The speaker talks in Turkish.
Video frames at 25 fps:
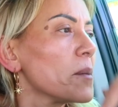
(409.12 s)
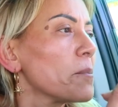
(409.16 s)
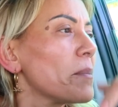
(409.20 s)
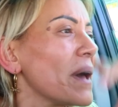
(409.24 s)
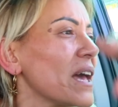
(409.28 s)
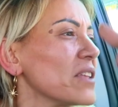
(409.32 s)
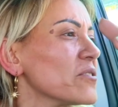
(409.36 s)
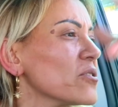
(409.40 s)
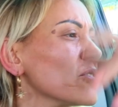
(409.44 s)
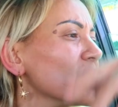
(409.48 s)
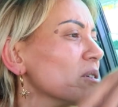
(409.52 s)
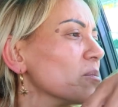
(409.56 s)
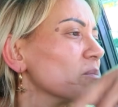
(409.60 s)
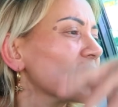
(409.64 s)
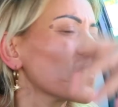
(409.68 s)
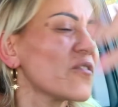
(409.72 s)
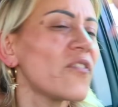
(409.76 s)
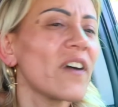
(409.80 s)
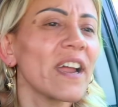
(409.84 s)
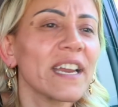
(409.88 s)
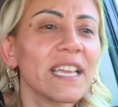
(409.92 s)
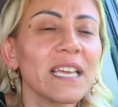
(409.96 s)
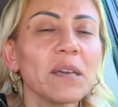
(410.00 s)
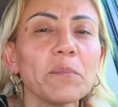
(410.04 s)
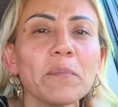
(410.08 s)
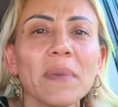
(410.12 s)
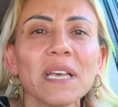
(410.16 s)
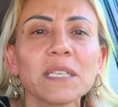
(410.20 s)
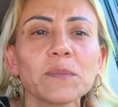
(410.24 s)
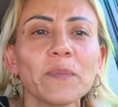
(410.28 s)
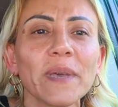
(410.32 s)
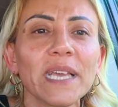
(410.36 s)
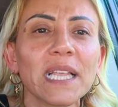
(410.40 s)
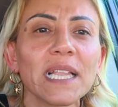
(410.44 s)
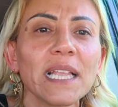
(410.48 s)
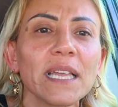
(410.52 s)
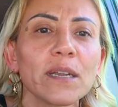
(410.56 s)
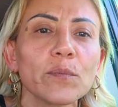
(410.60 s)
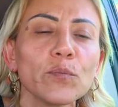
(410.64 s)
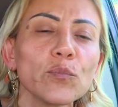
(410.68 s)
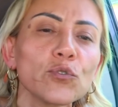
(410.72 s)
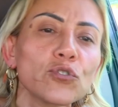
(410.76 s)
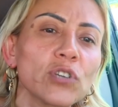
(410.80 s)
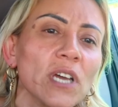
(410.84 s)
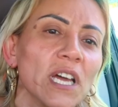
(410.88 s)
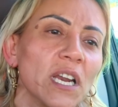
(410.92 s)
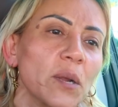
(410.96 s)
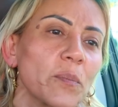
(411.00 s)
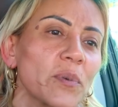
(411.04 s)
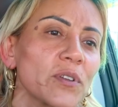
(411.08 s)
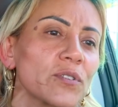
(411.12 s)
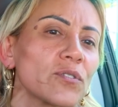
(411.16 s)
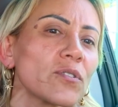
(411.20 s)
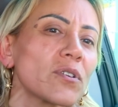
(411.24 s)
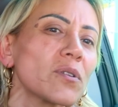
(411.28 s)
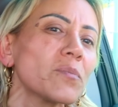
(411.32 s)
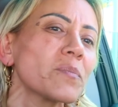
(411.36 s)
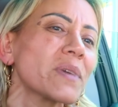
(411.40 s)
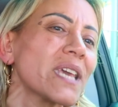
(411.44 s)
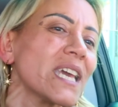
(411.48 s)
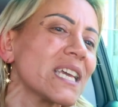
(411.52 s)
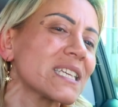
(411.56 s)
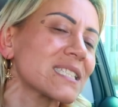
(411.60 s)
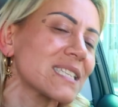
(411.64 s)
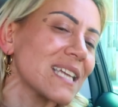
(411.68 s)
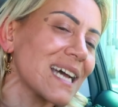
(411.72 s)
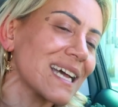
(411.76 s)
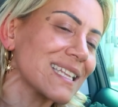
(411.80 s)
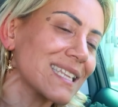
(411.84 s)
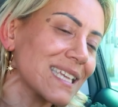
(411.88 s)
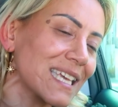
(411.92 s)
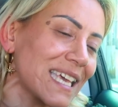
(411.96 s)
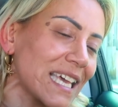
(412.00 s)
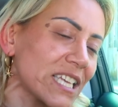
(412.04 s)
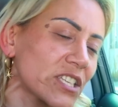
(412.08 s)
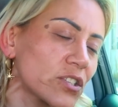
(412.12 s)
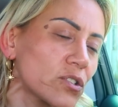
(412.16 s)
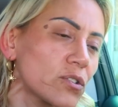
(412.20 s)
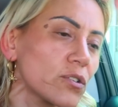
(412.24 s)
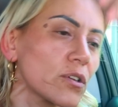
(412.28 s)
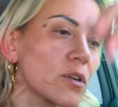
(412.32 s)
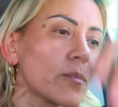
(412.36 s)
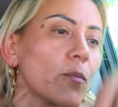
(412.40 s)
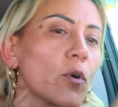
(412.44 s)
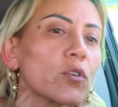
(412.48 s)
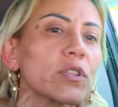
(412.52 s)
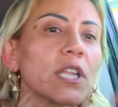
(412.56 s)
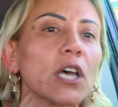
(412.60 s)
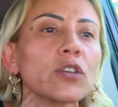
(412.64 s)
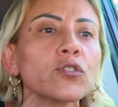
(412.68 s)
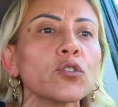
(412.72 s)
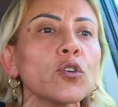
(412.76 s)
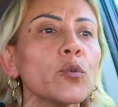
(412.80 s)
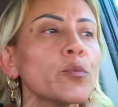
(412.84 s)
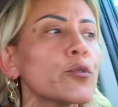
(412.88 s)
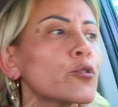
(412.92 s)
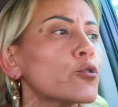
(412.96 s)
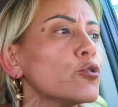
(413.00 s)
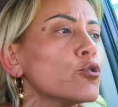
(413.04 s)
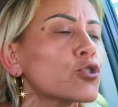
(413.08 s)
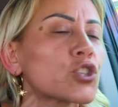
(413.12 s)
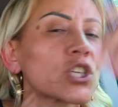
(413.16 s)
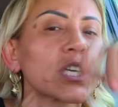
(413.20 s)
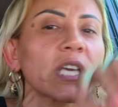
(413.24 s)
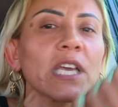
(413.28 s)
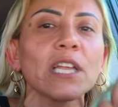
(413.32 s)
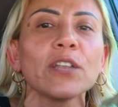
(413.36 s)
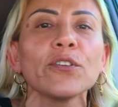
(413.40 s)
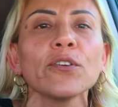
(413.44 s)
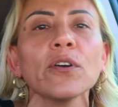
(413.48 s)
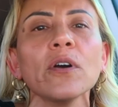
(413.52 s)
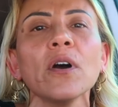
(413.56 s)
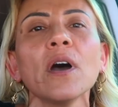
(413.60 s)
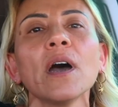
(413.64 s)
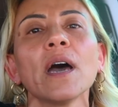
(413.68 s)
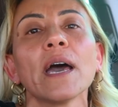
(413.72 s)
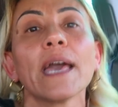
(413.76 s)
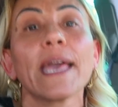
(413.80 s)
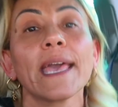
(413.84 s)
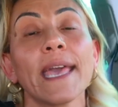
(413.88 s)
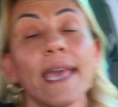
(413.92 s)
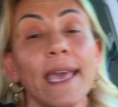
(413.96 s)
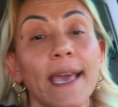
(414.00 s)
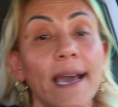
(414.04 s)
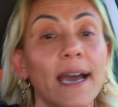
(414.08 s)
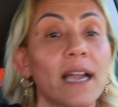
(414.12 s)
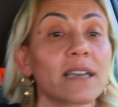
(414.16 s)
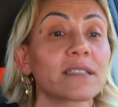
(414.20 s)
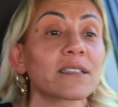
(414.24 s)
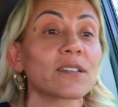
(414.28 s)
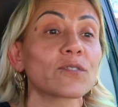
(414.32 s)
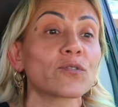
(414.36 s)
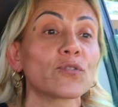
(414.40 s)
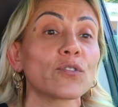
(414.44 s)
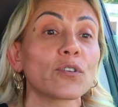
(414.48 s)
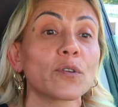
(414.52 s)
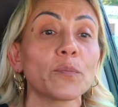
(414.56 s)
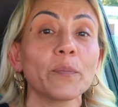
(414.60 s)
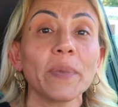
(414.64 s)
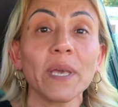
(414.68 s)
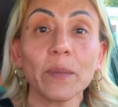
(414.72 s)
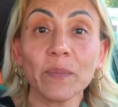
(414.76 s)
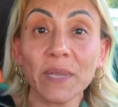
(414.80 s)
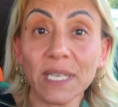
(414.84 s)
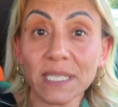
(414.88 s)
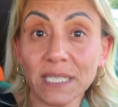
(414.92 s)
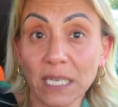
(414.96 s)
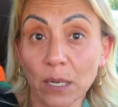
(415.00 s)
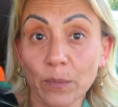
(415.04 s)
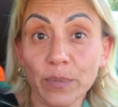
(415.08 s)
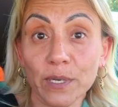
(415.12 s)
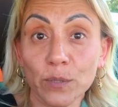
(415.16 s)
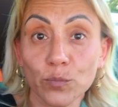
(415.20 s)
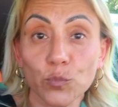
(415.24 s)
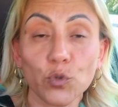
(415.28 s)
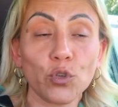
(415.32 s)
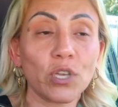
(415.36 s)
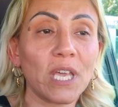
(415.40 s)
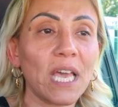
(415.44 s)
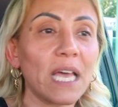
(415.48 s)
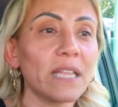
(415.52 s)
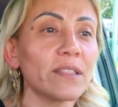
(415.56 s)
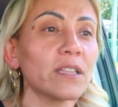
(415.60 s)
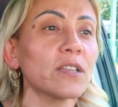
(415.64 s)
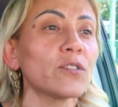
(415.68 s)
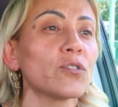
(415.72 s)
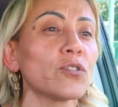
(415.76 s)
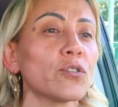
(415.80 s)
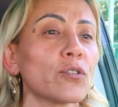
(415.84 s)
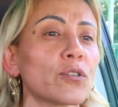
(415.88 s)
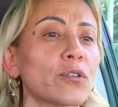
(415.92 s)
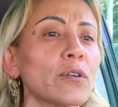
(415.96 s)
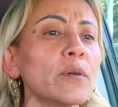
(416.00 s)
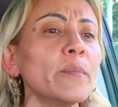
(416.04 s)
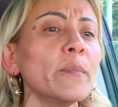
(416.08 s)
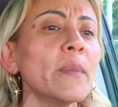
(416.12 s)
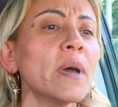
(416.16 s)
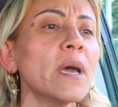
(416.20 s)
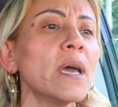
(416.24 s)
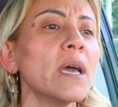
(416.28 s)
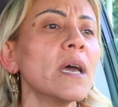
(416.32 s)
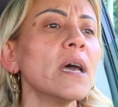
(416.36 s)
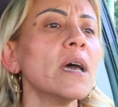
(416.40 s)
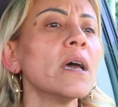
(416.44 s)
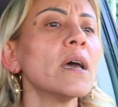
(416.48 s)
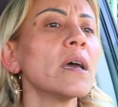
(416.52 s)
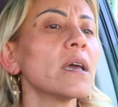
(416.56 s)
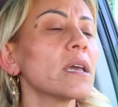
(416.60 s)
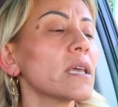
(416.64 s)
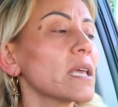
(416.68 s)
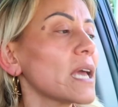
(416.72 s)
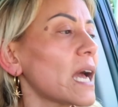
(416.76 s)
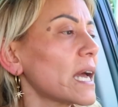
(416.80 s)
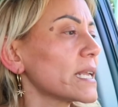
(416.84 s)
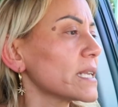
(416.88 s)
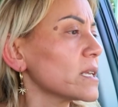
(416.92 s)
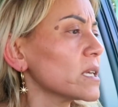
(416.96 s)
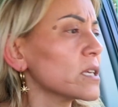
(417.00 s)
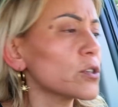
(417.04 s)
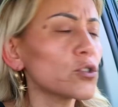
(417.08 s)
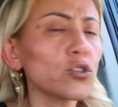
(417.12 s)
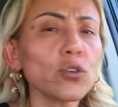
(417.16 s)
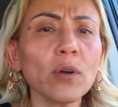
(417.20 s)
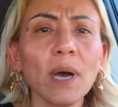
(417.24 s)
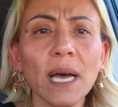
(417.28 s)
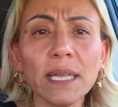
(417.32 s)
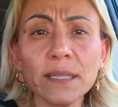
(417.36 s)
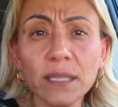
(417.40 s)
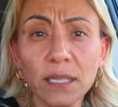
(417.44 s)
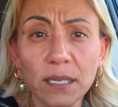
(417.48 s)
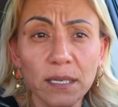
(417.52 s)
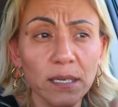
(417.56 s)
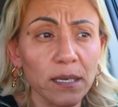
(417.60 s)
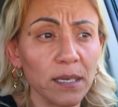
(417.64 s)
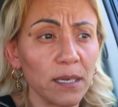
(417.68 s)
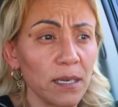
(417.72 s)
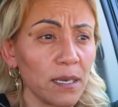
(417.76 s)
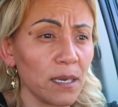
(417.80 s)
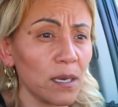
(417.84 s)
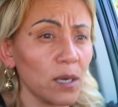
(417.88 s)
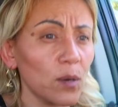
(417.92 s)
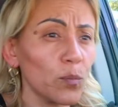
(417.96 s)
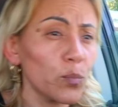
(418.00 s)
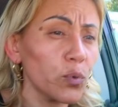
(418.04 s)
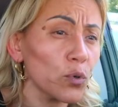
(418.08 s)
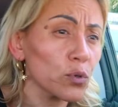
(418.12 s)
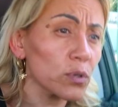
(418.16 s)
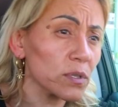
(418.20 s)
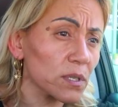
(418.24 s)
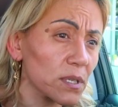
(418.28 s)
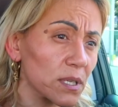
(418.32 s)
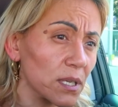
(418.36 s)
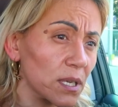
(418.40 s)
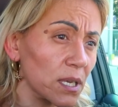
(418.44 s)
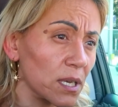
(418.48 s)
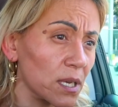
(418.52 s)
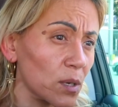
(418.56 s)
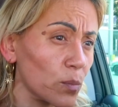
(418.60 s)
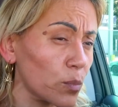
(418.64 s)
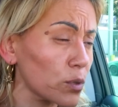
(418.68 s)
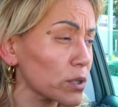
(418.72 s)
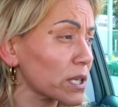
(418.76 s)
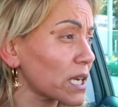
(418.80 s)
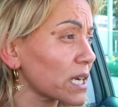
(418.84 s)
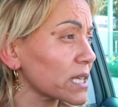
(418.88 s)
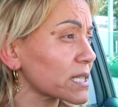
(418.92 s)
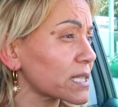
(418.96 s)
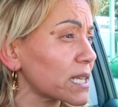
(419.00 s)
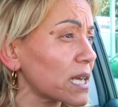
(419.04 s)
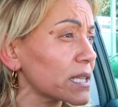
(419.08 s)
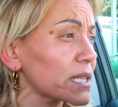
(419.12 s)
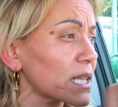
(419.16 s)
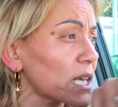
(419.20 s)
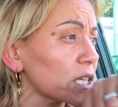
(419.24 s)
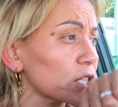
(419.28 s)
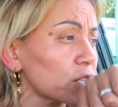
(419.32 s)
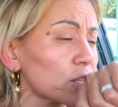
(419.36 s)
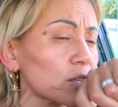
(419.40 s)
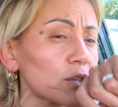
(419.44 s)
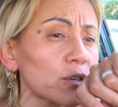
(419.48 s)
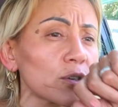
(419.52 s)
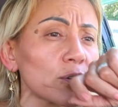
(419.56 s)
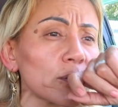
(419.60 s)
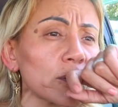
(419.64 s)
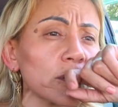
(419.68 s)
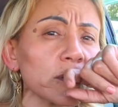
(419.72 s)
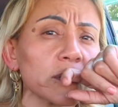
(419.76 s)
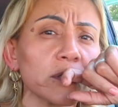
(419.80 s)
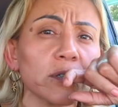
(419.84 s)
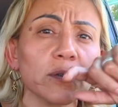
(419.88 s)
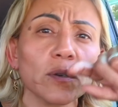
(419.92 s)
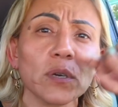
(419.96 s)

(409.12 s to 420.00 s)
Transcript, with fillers: Ben diyorum ki fark etmez beklerim. 3 araba diyorum geçti hadi geç diyorum. Ondan sonra öbürkü 3 geliyor. E artık diyorum. Benim de sabrım tükendi diyorum. Yani şu an e, bu e, Bulgaristan'dan çıkıyoruz.